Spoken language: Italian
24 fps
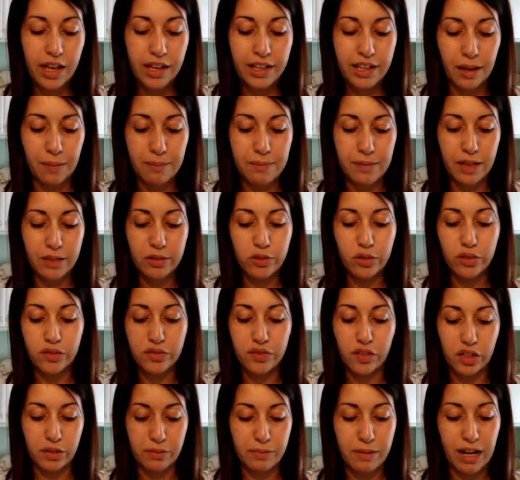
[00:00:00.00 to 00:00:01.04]
cambiando
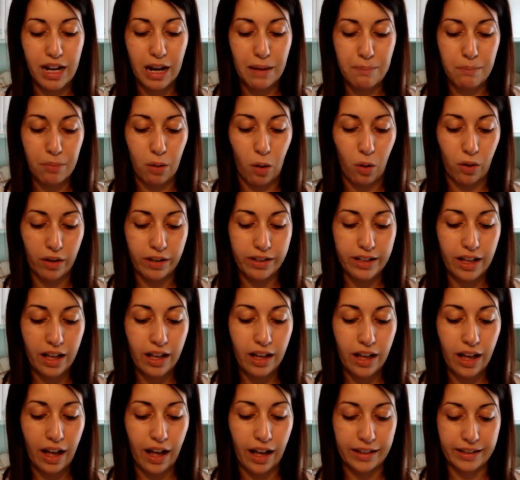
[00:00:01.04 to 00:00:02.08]
forma alla
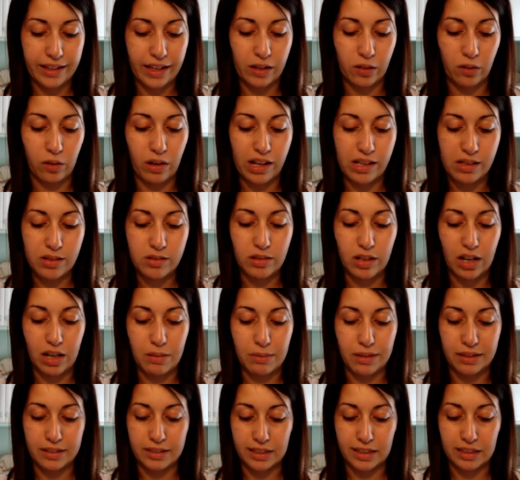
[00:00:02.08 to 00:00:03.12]
bocca, anche con la sola
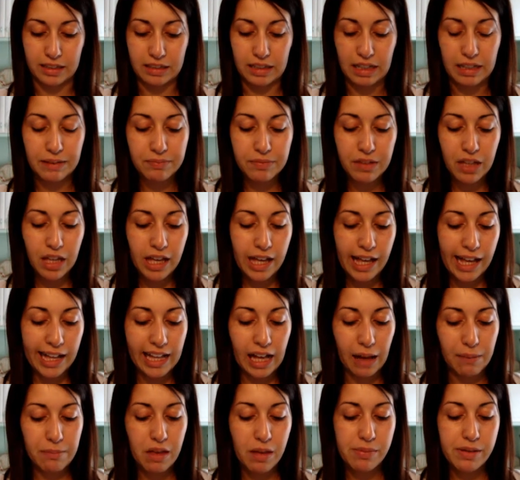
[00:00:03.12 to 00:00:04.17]
matita,
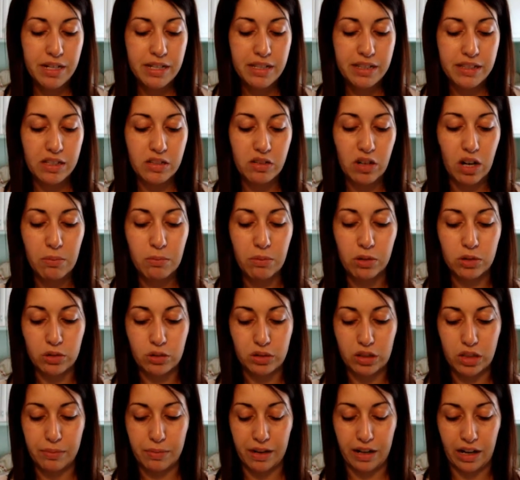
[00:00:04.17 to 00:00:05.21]
cambia persino il modo
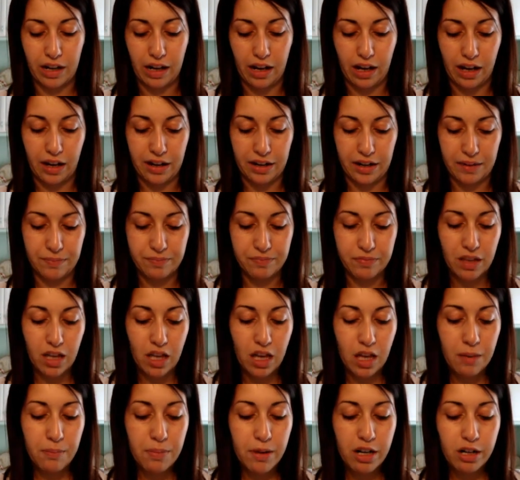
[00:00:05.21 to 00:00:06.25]
di parlare.
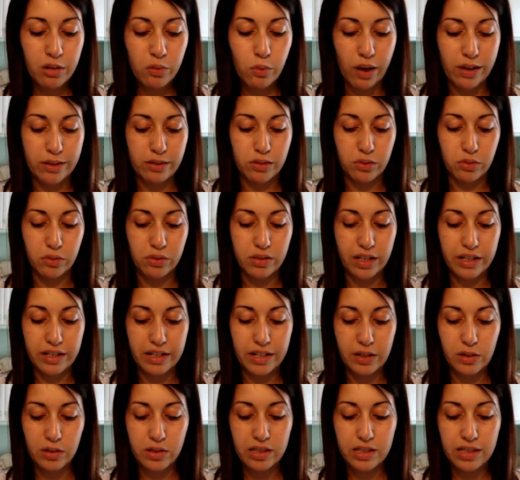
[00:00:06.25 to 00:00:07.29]
Per questo usare
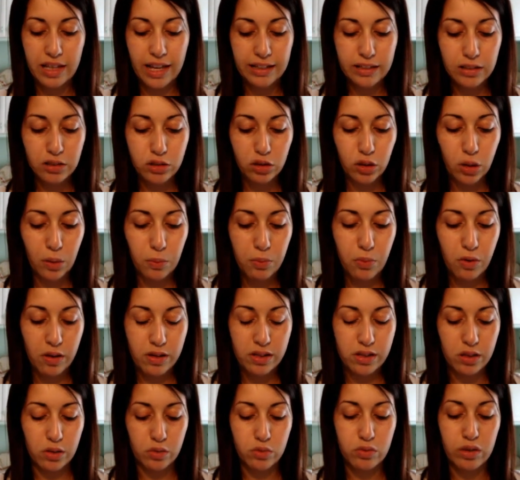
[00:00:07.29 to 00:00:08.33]
il rossetto può
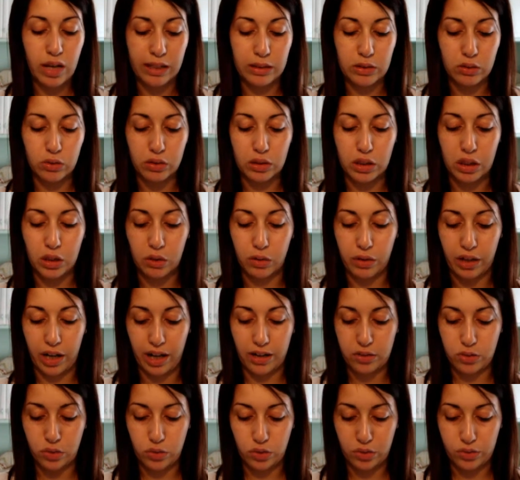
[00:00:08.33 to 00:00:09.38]
essere un atto di
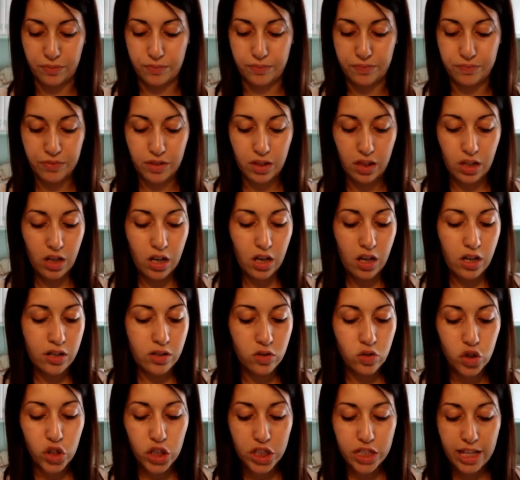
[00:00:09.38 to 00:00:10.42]
coraggio.
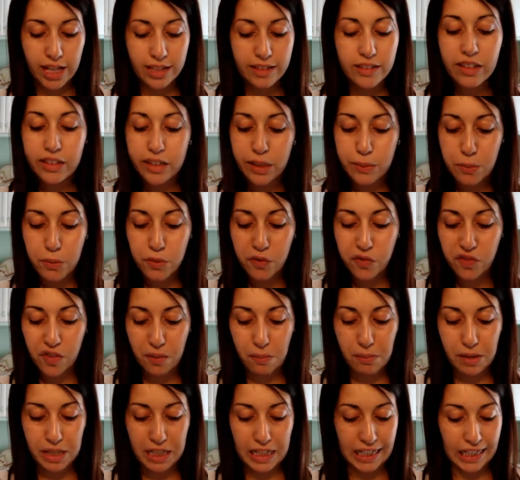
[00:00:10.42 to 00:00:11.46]
Non c'è niente di più
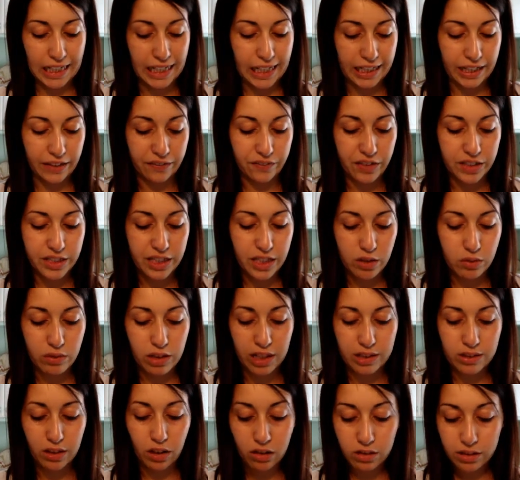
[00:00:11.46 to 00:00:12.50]
femminile che vedere
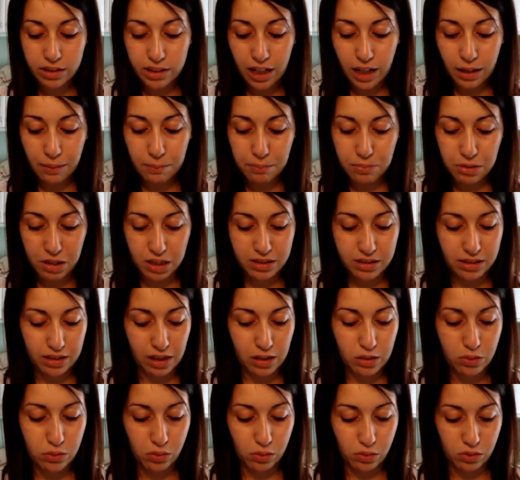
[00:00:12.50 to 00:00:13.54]
una donna prendere
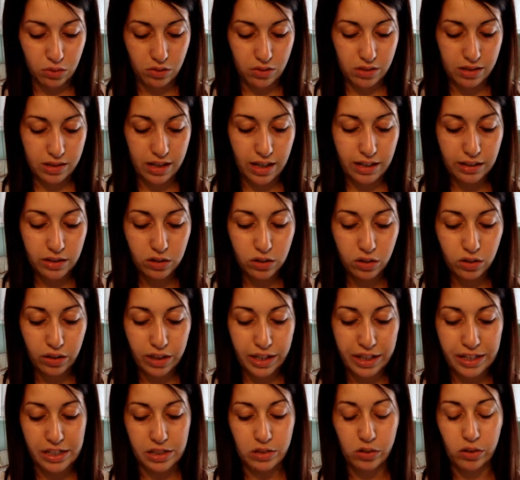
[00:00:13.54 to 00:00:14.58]
il suo rossetto
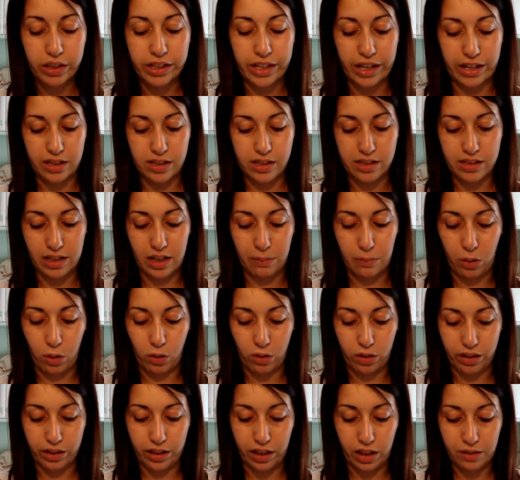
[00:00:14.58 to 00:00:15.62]
e ritoccarsi la
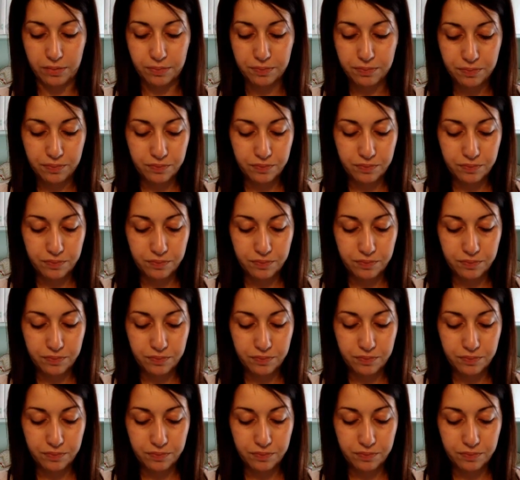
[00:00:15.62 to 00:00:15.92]
bocca.